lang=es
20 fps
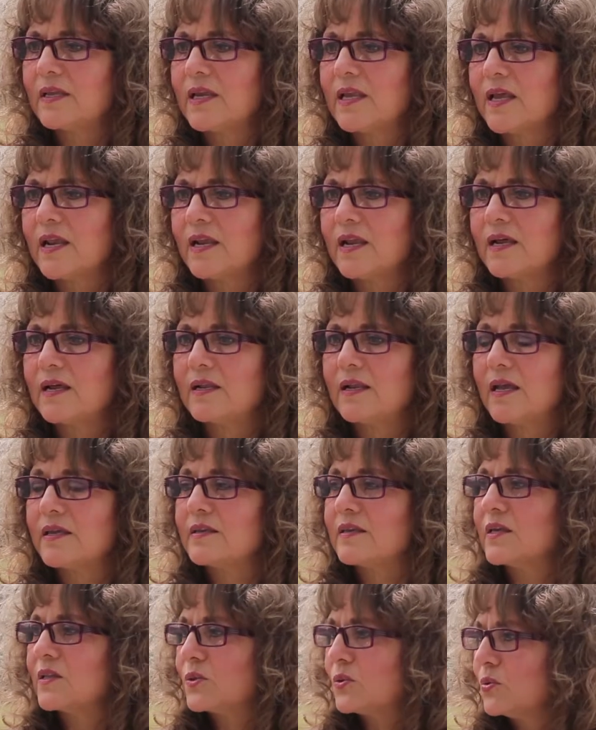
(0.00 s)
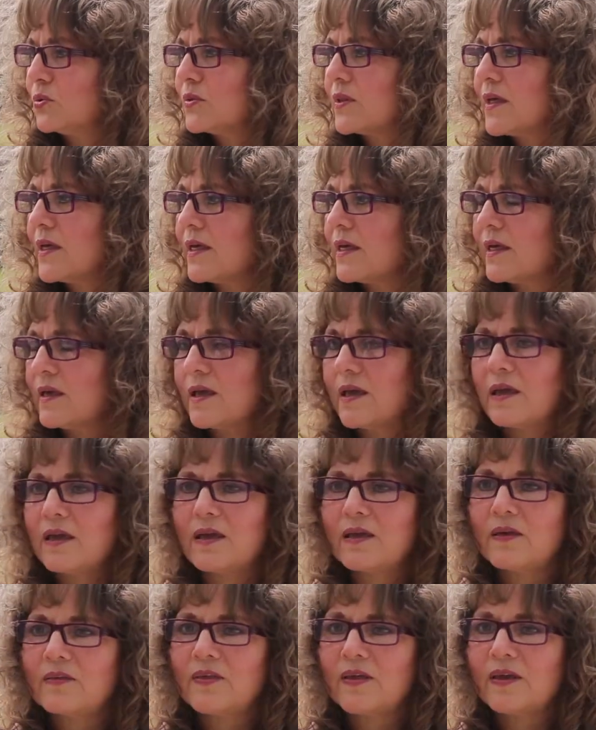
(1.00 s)
tenía la, inquietud
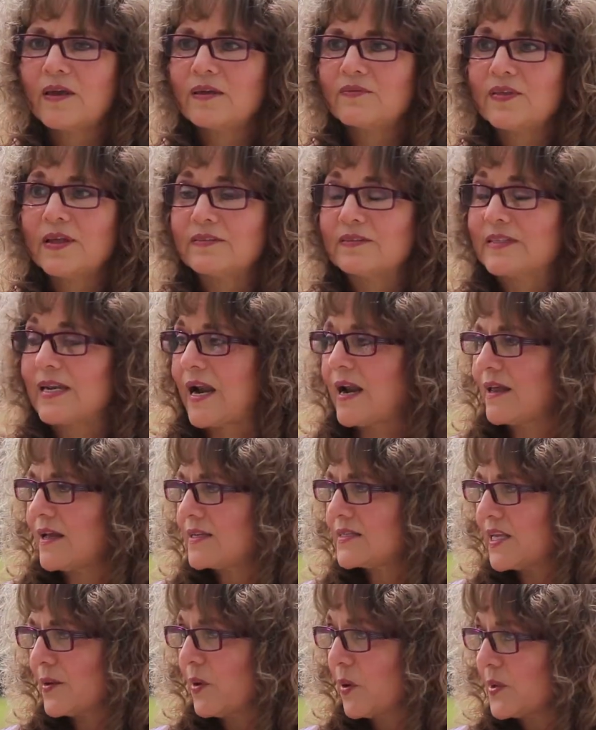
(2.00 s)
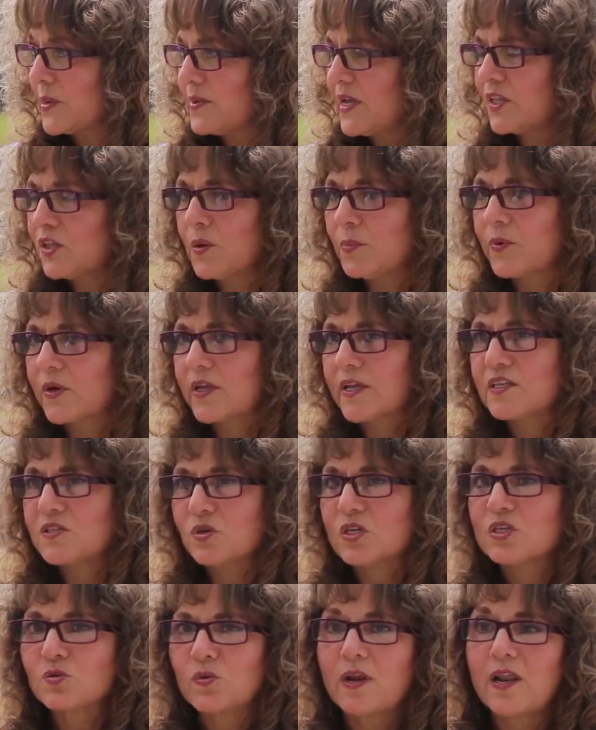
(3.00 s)
eh, de, de, entrar a ese movimiento porque en su
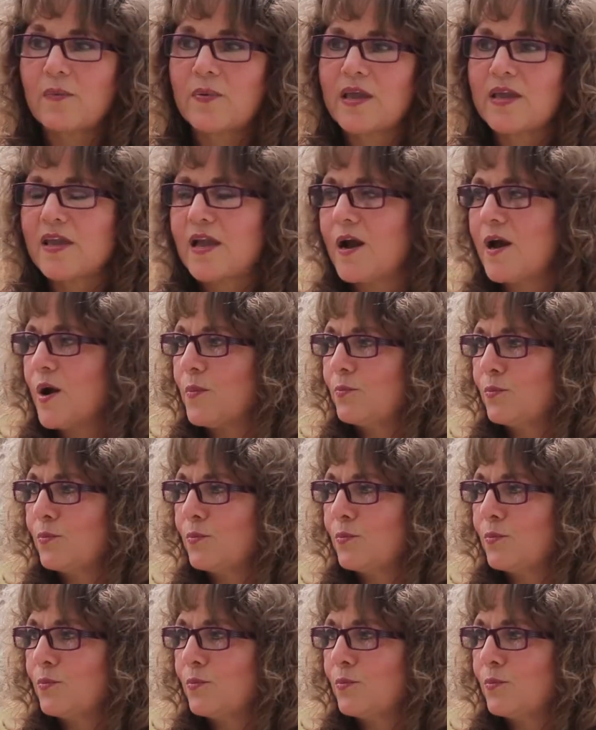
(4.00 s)
escuela veía